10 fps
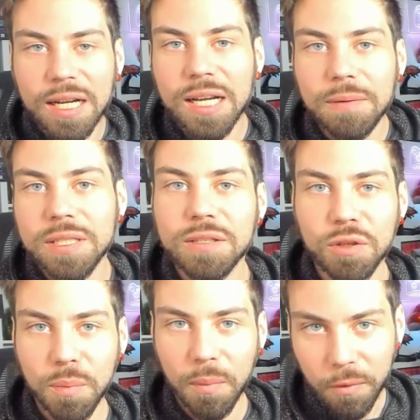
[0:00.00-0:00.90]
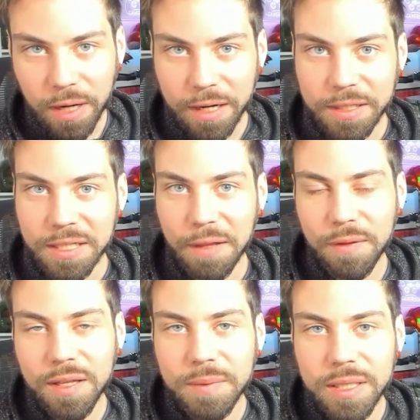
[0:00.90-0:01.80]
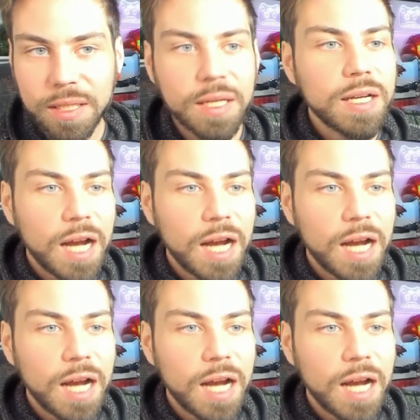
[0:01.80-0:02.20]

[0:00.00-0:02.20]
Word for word: acaba siendo popular, desgraciadamente.